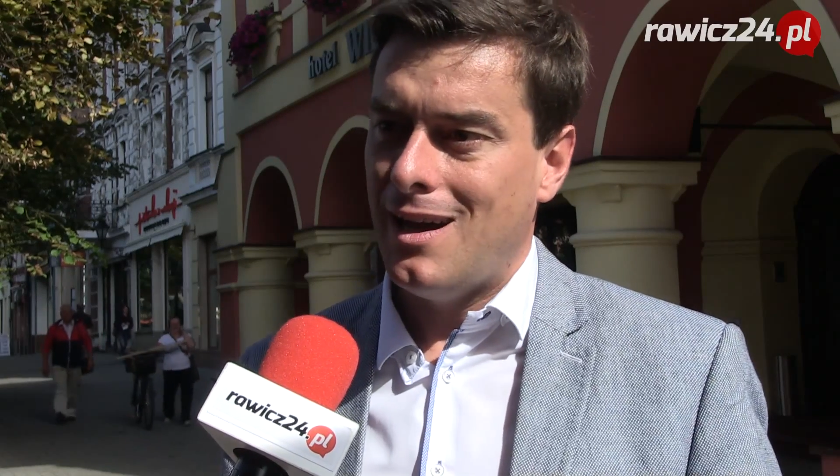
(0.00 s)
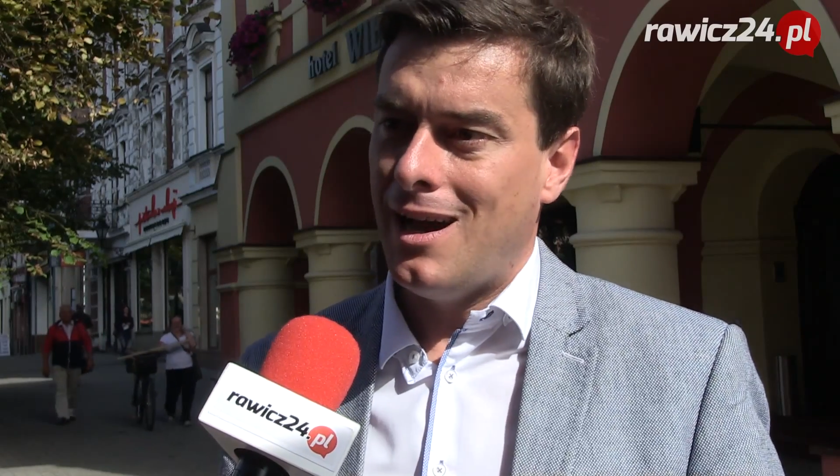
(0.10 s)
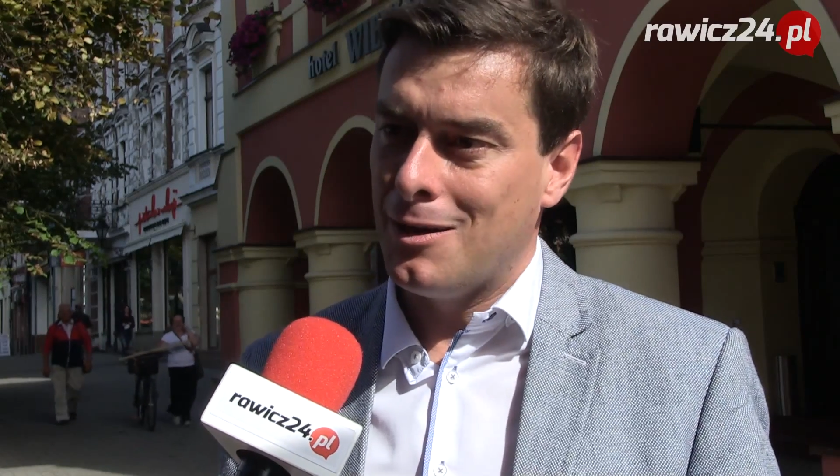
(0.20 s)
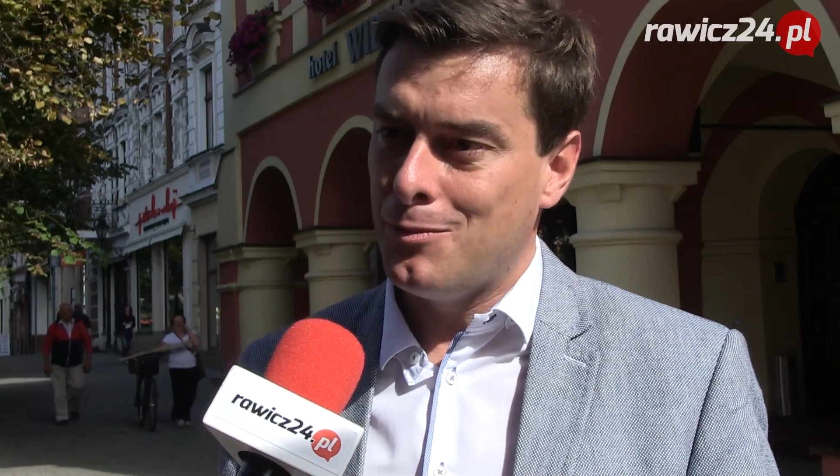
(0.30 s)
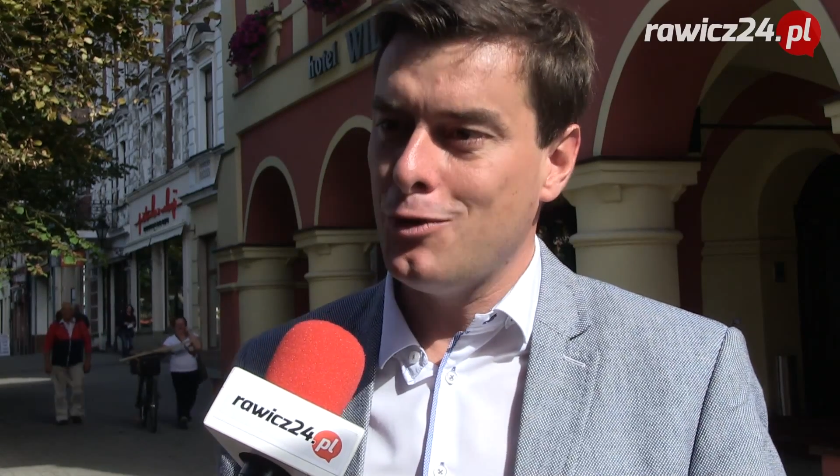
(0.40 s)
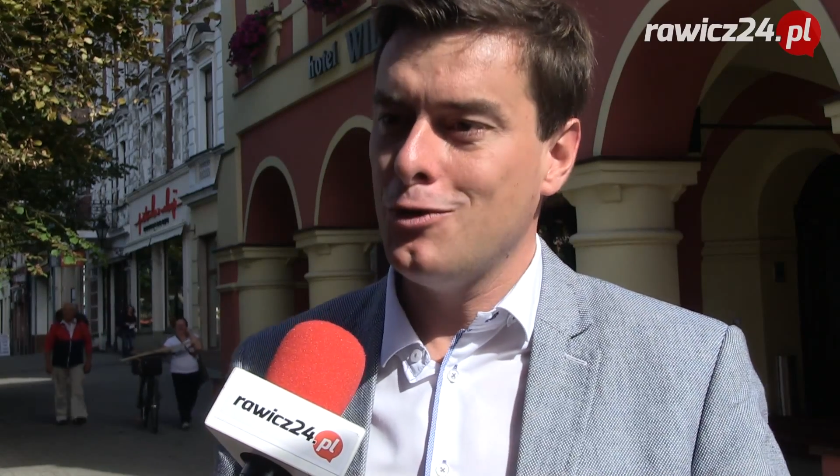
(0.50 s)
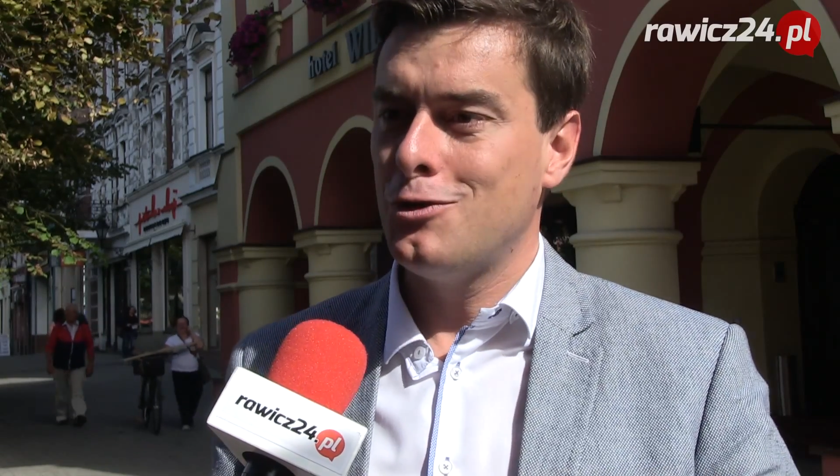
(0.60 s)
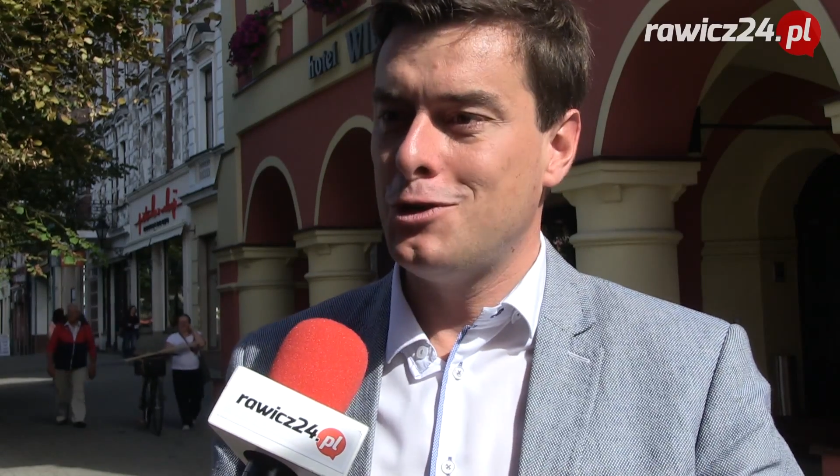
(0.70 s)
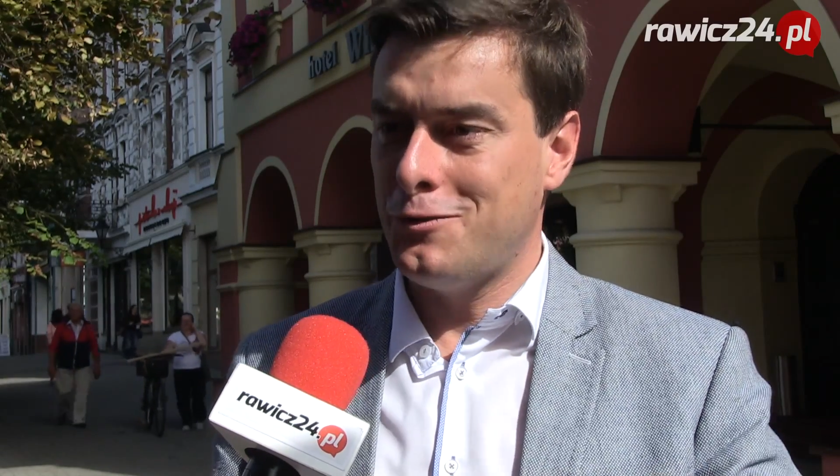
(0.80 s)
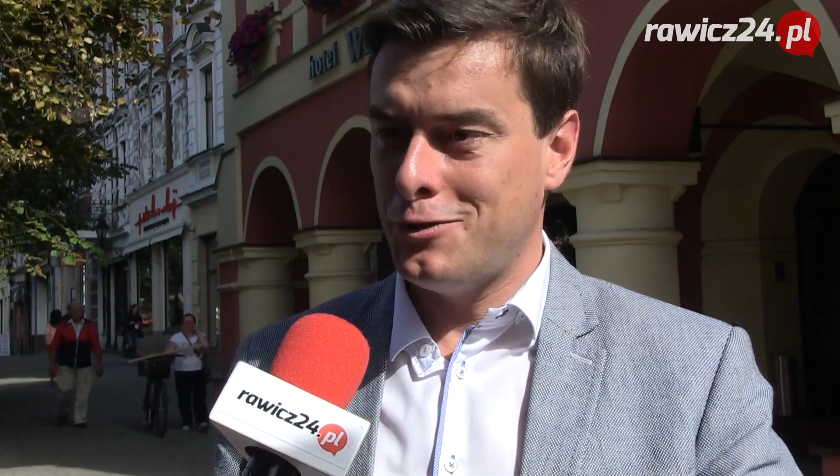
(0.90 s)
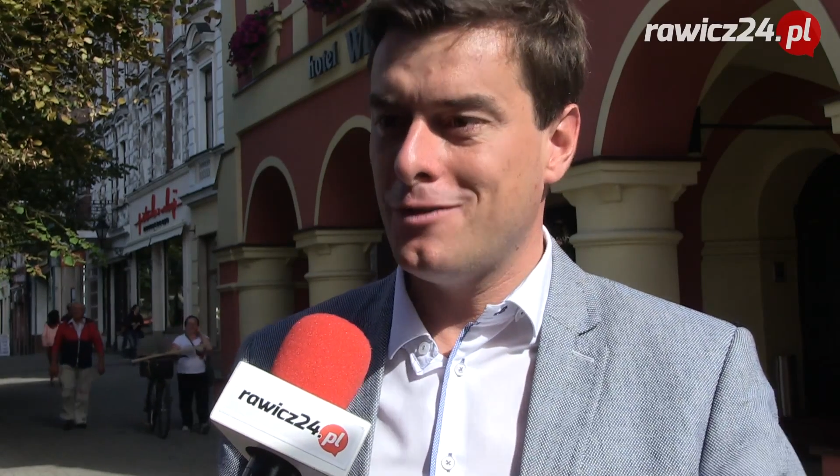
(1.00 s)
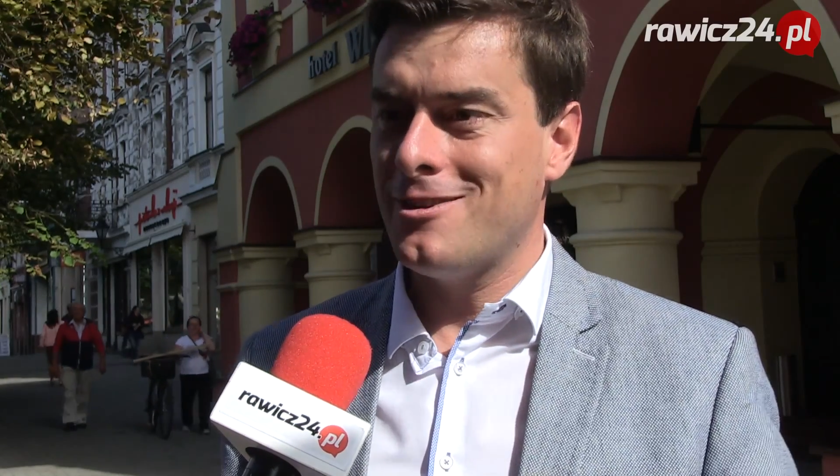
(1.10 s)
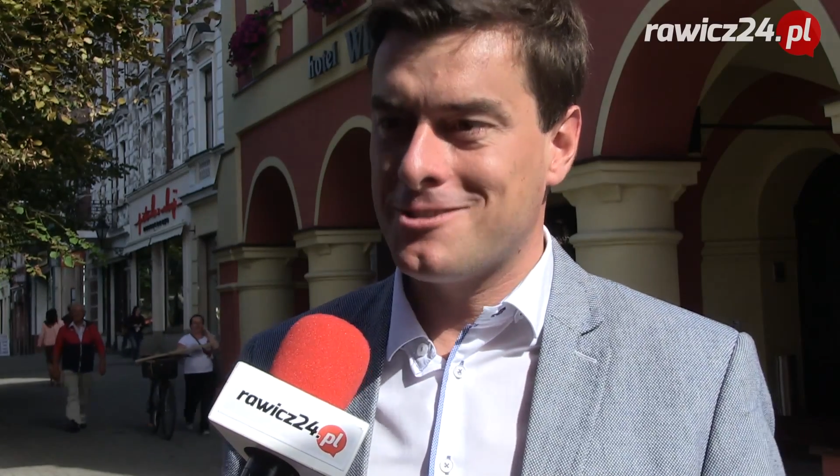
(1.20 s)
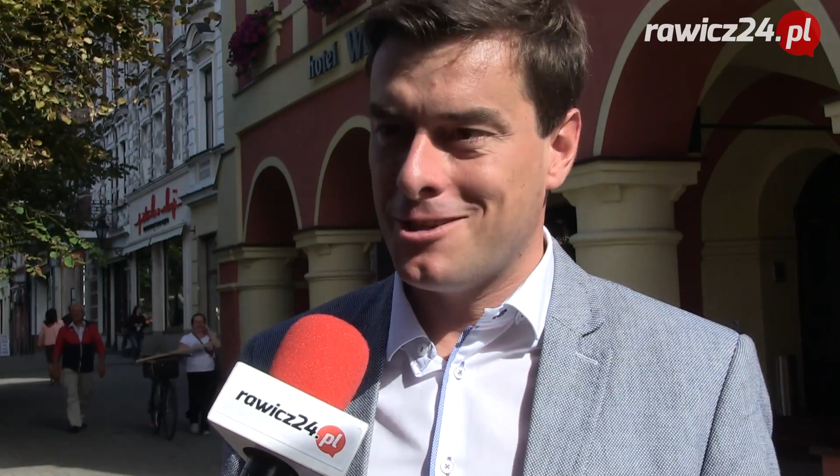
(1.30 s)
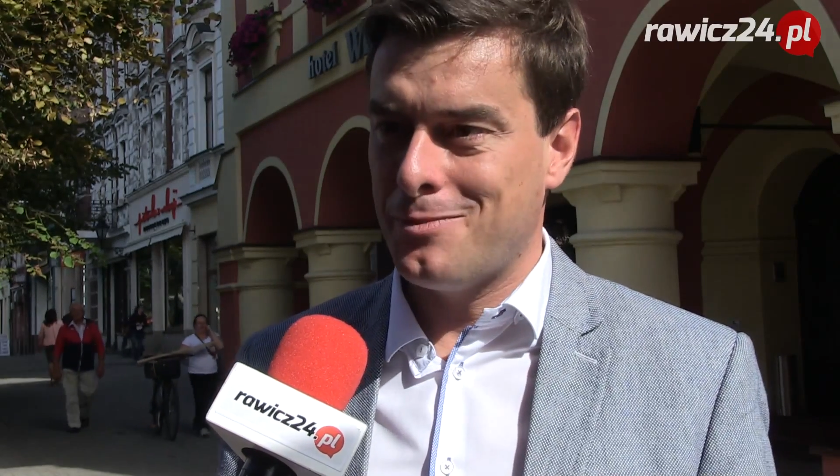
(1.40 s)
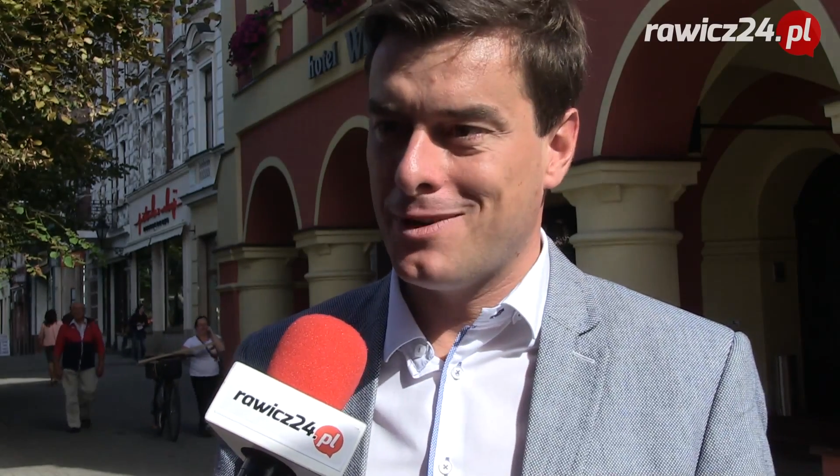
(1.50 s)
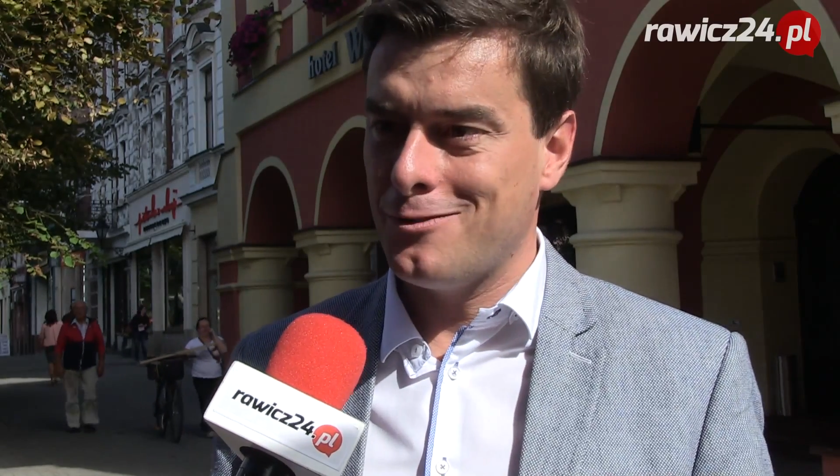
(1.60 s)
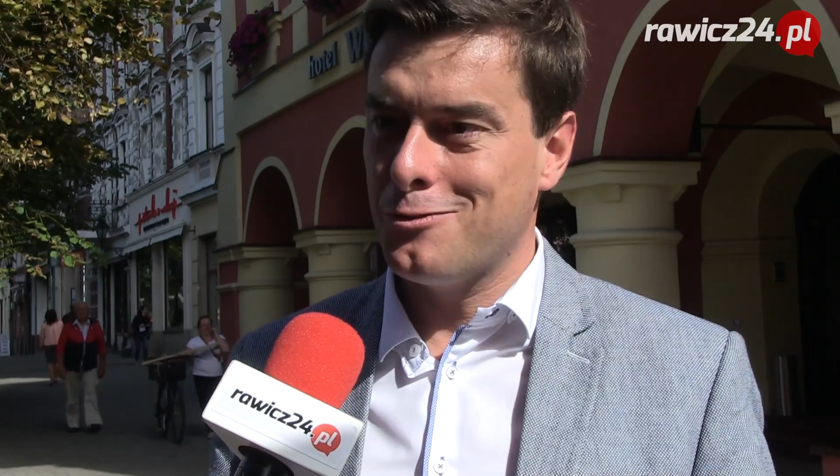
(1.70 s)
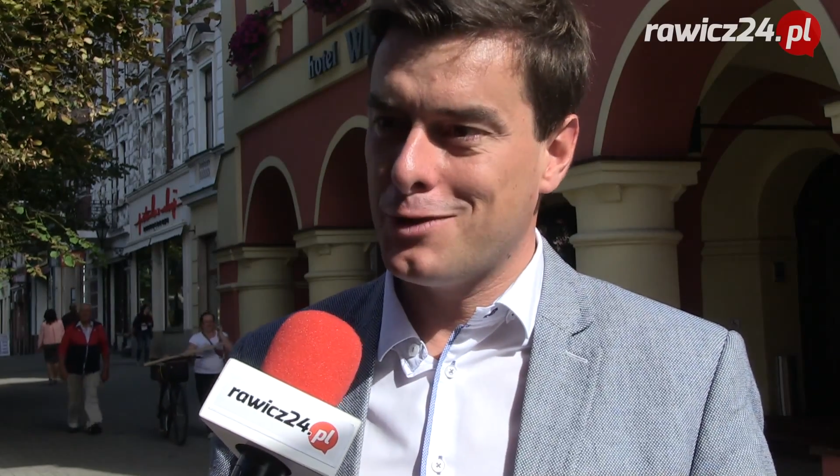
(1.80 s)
albo likwidować te prawo,